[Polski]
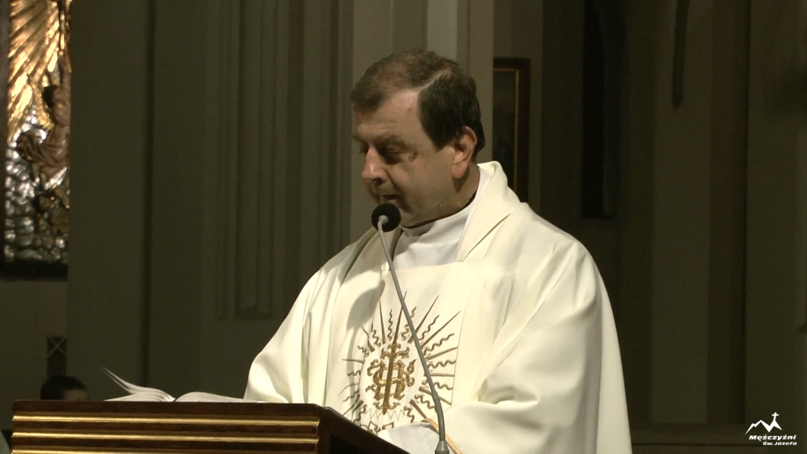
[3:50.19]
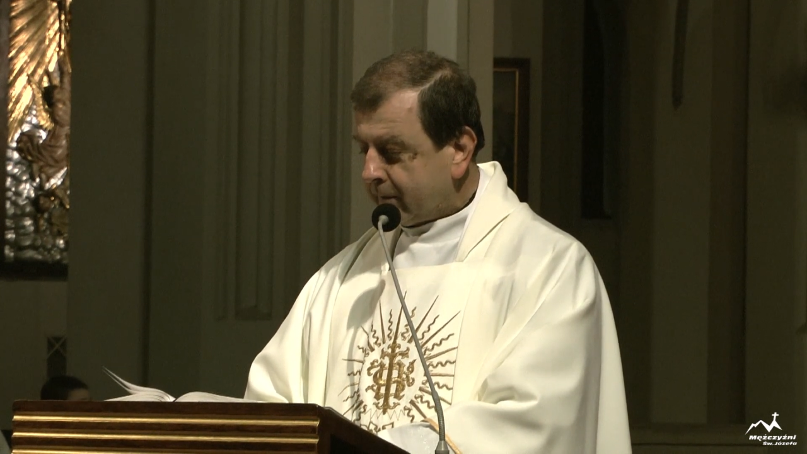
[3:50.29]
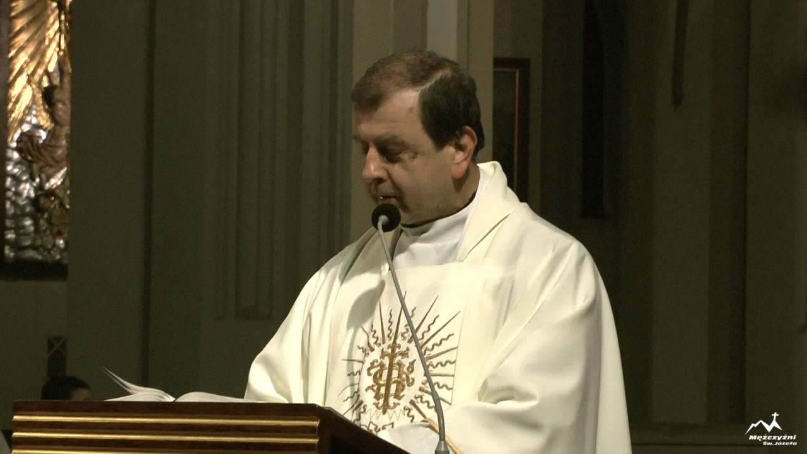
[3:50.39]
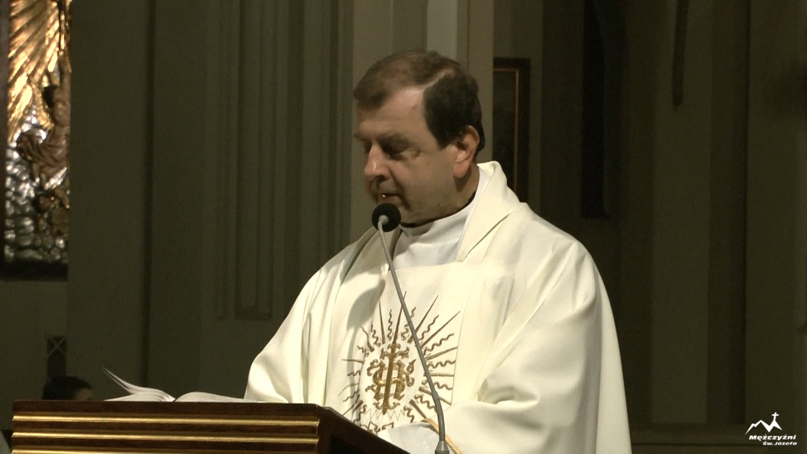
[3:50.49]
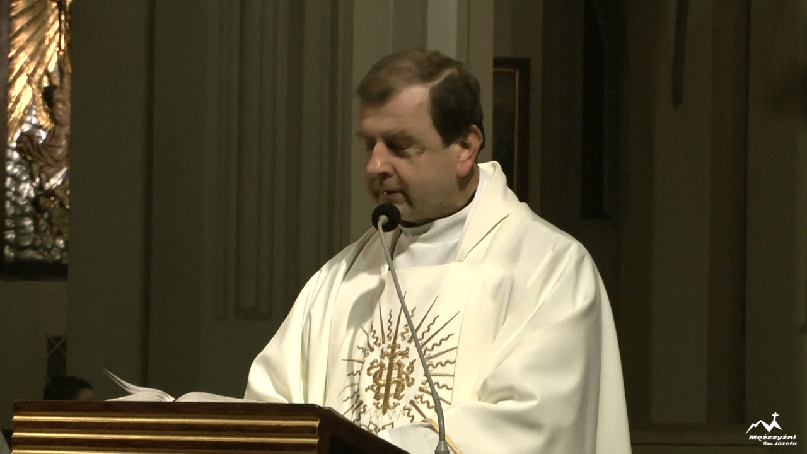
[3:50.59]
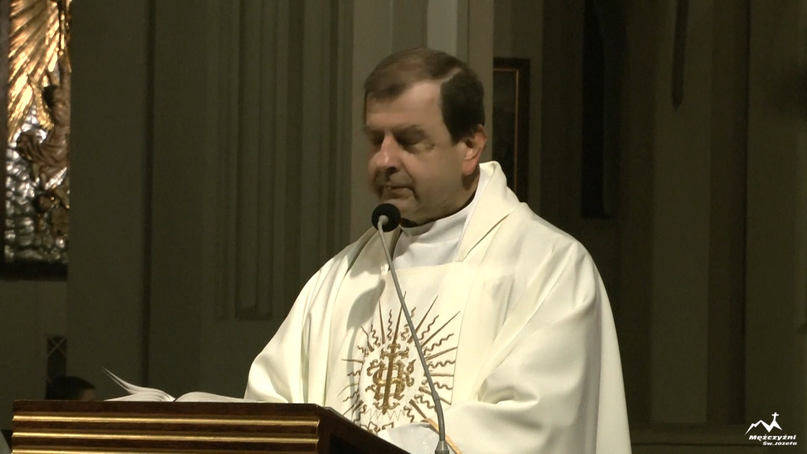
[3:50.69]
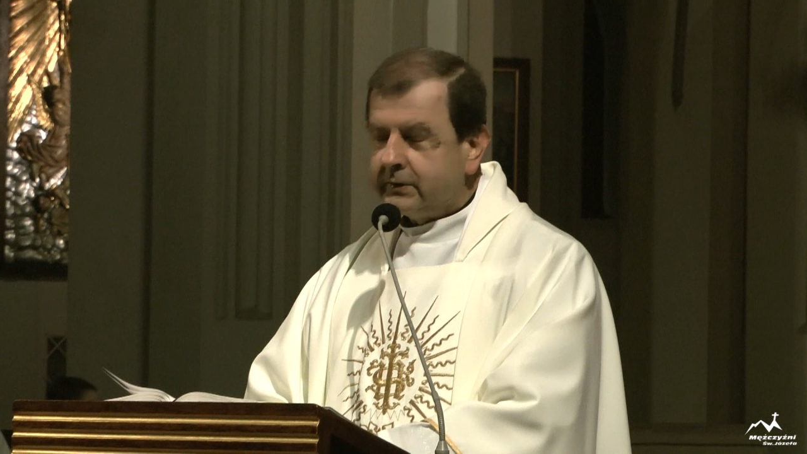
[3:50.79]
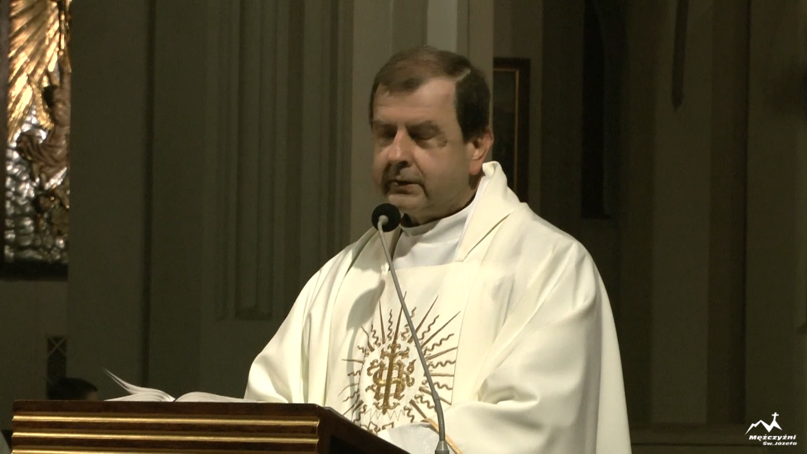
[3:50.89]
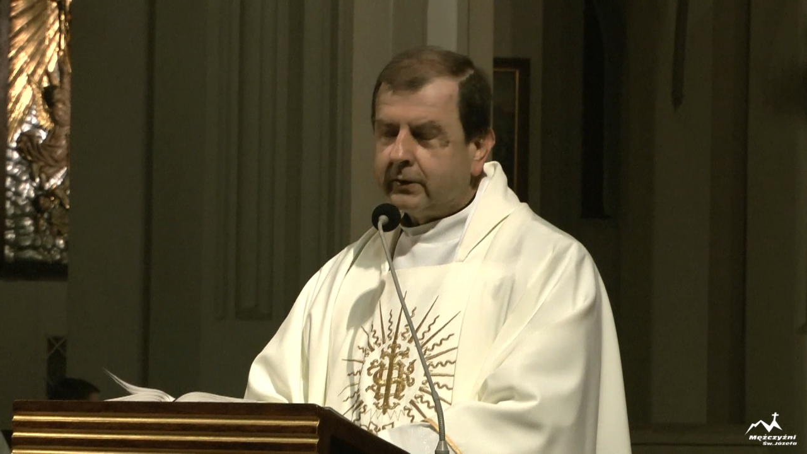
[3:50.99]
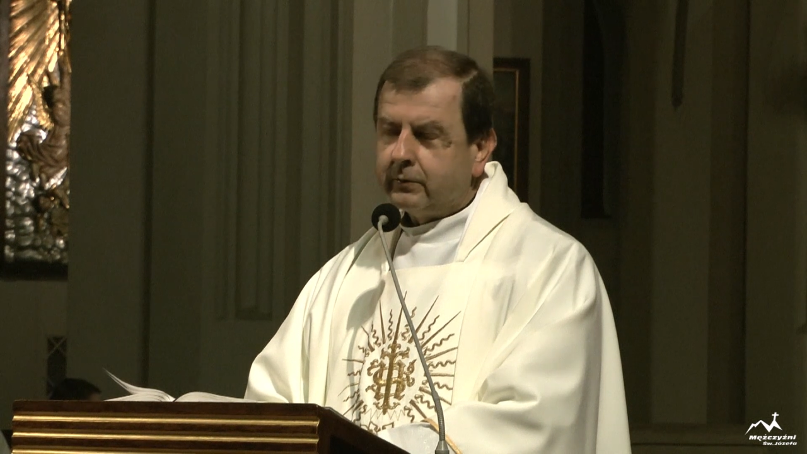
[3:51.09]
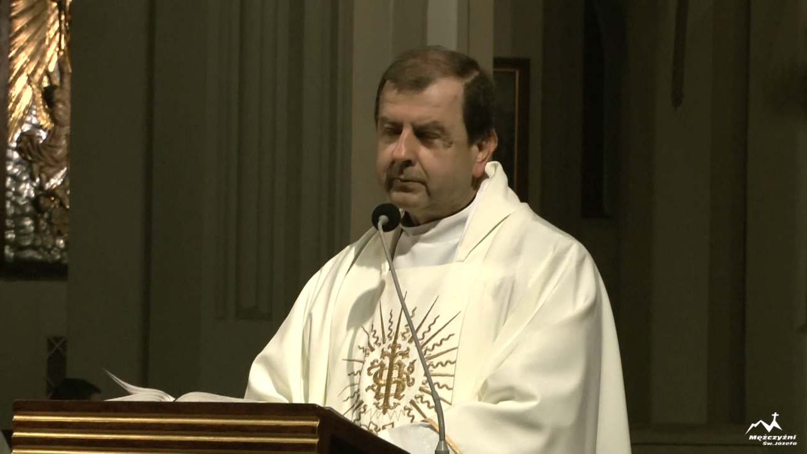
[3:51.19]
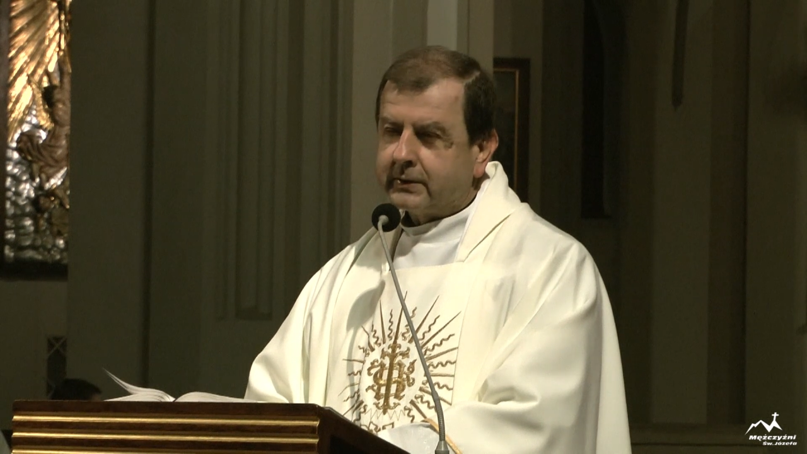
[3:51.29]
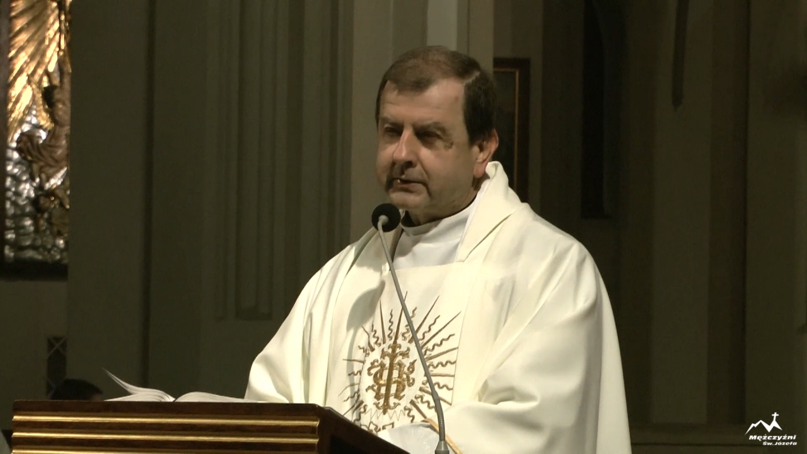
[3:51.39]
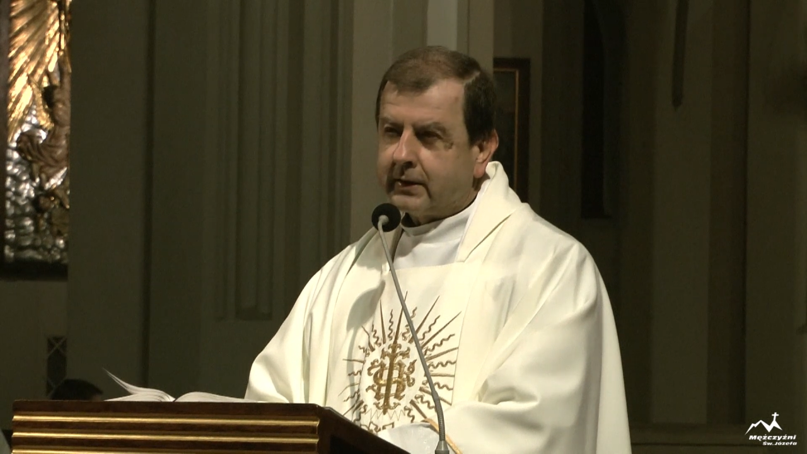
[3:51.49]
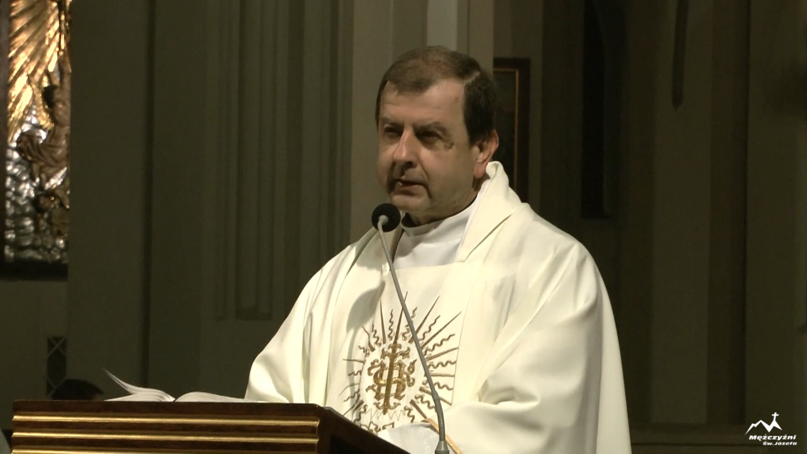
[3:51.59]
podczas misterium
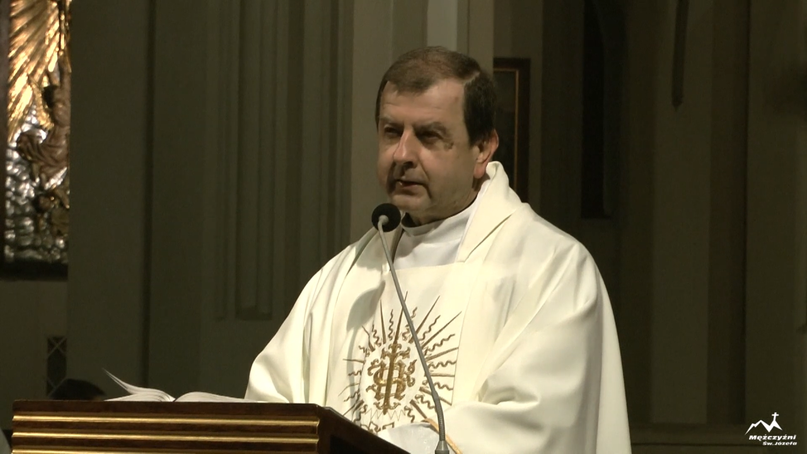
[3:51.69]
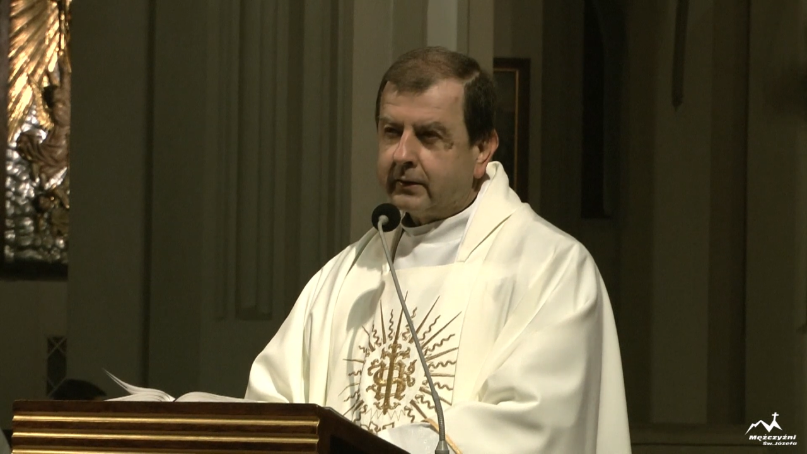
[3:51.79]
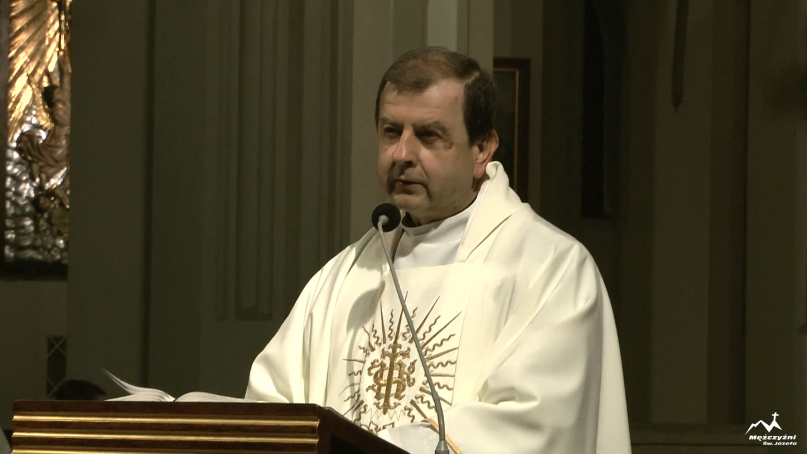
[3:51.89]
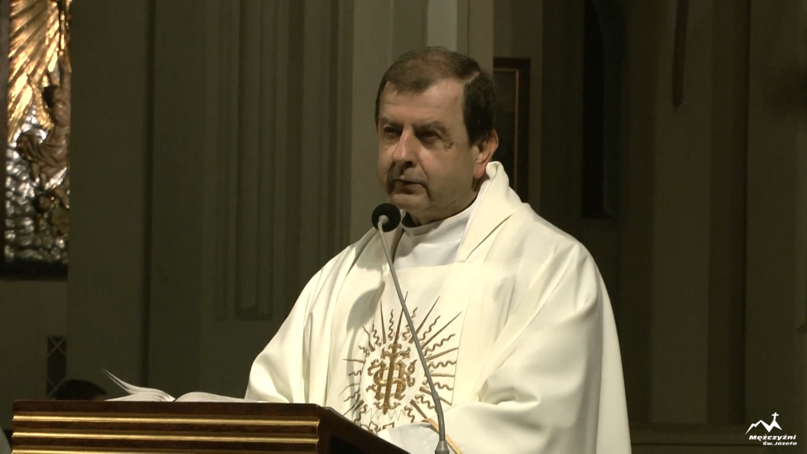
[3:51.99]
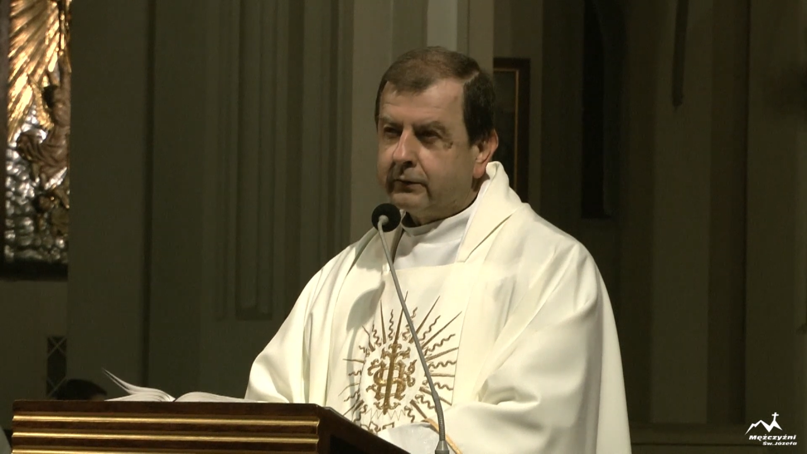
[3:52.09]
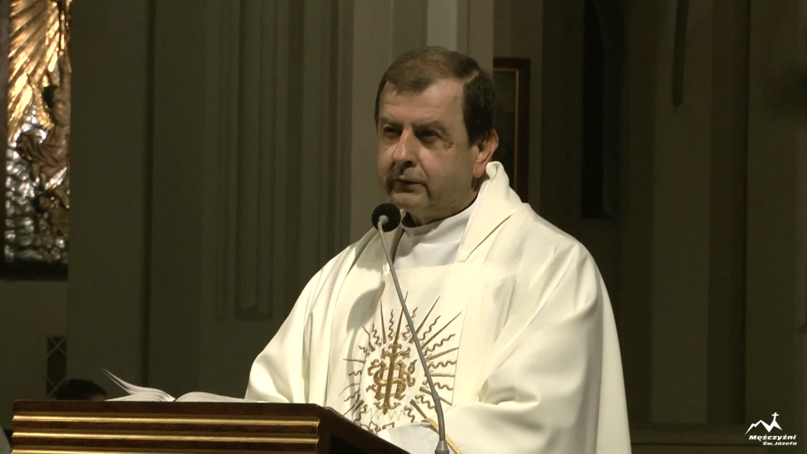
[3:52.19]
paschalnego i w